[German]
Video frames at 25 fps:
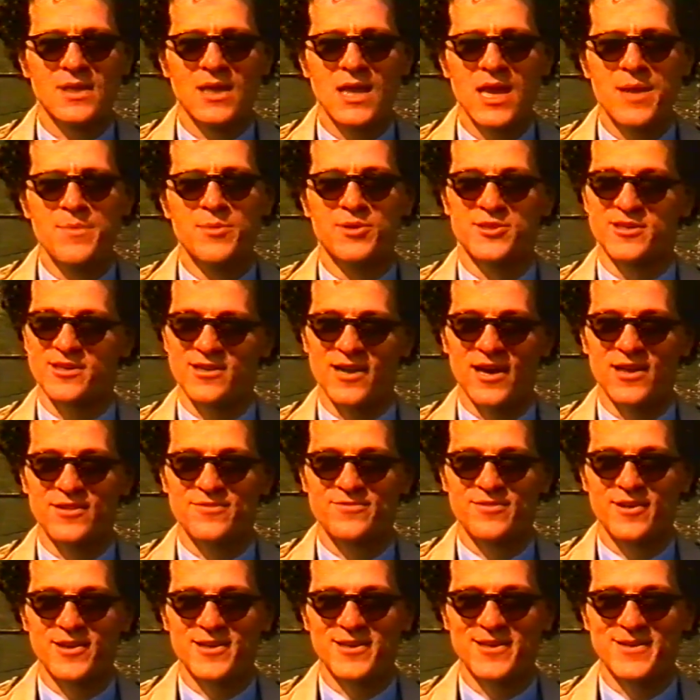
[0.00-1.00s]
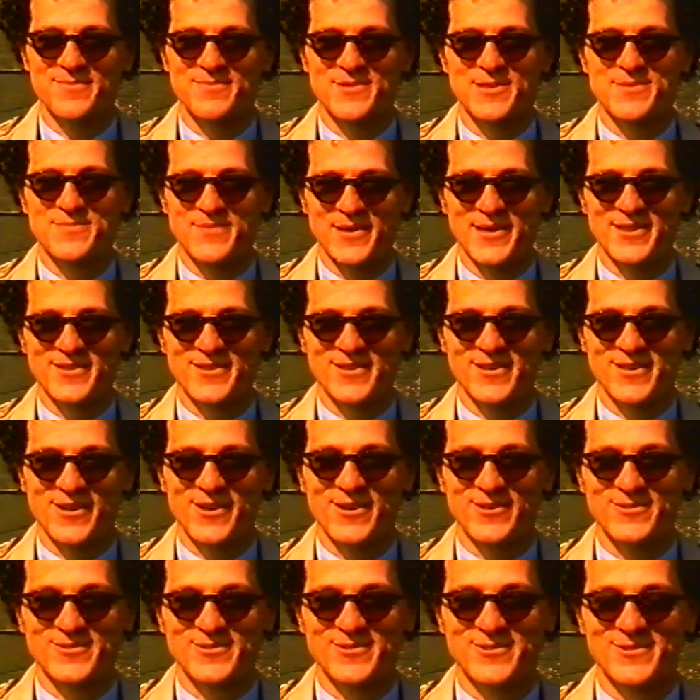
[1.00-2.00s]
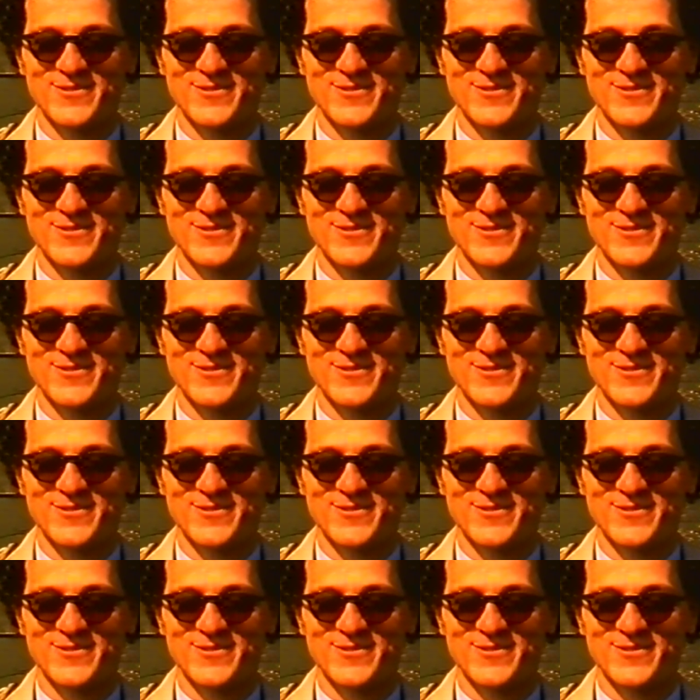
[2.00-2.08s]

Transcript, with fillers: Immer die Radfahrer mit Peter Kraus.